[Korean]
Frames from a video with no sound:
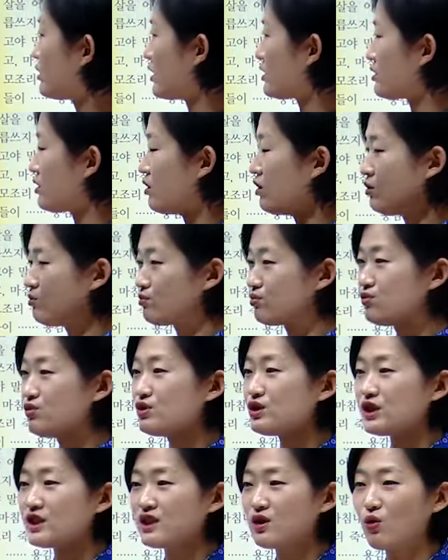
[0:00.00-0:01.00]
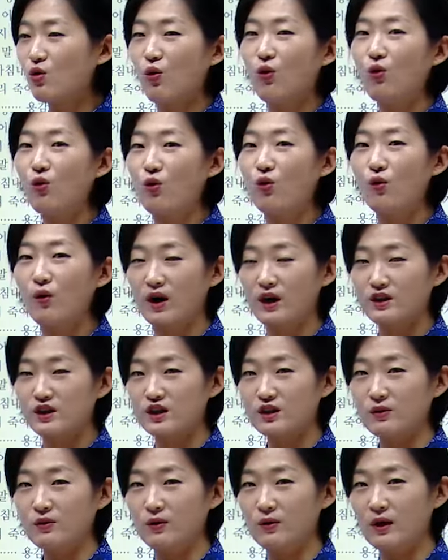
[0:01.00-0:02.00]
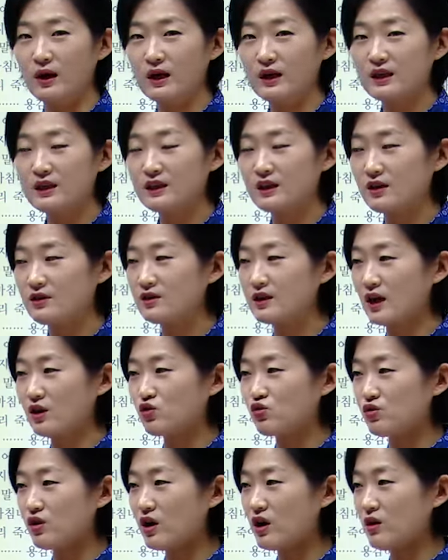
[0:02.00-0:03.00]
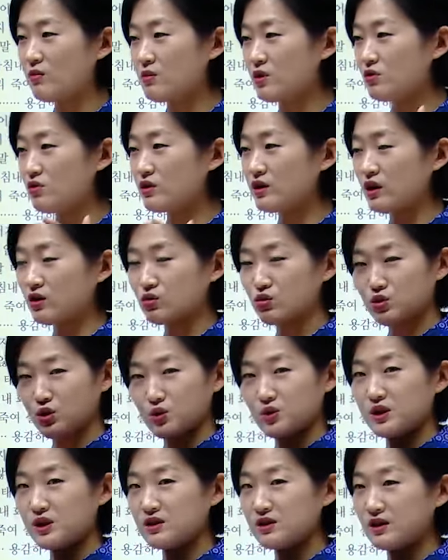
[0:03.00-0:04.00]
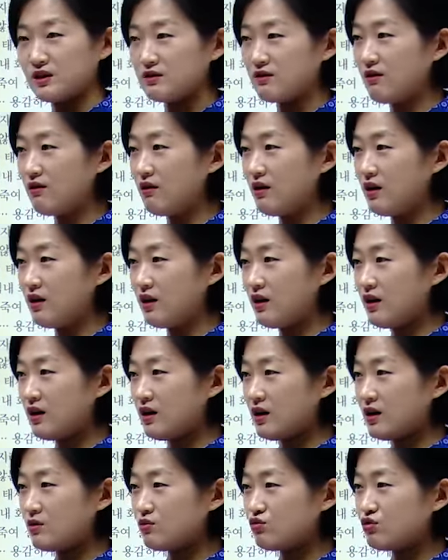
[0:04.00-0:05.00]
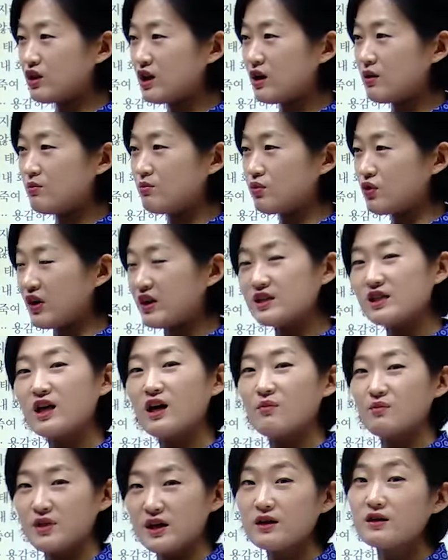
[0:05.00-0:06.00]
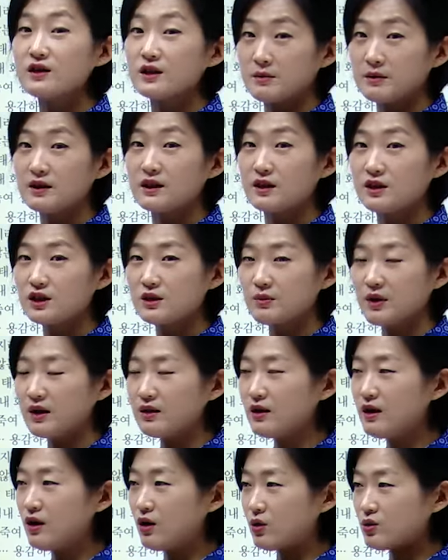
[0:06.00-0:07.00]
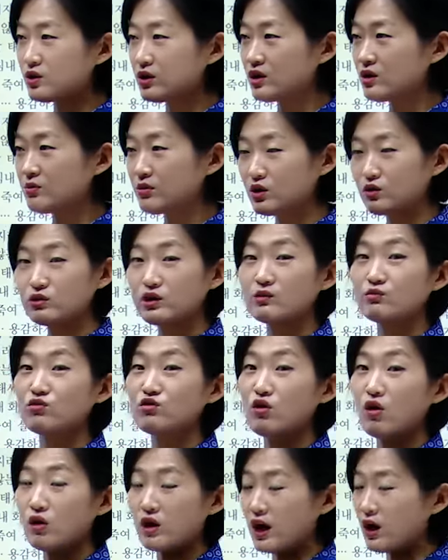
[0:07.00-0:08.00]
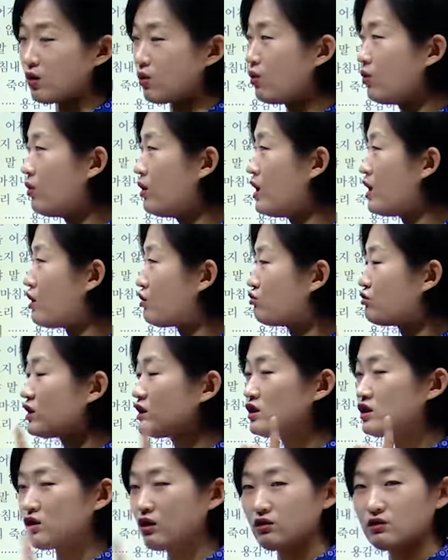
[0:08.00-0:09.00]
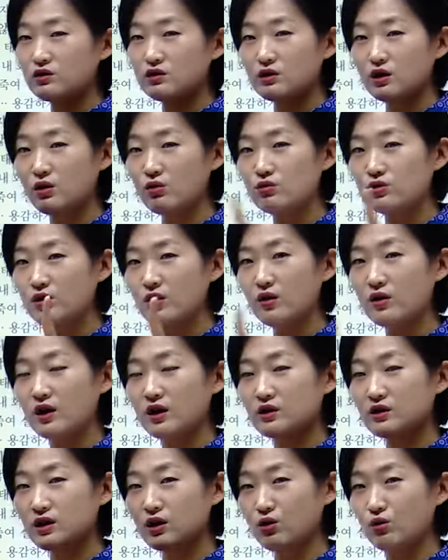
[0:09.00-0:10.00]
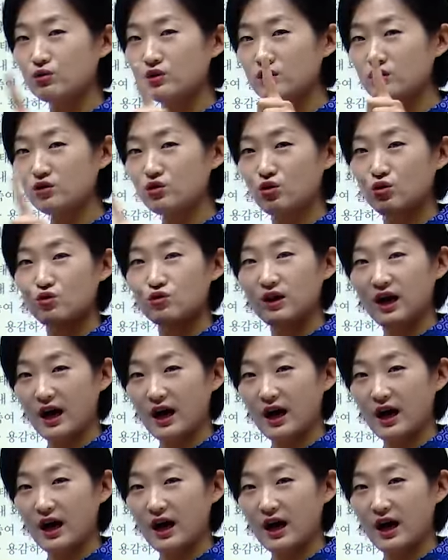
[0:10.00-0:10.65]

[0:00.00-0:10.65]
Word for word: 나서 불신이 공고해지고 그래서 나중에 미국이랑 또 전쟁을 해서 우리가 굉장한 피해를 입긴 했지만 어쨌든 미국이 물러가고 우린 절대로 서양 애들하고는 교류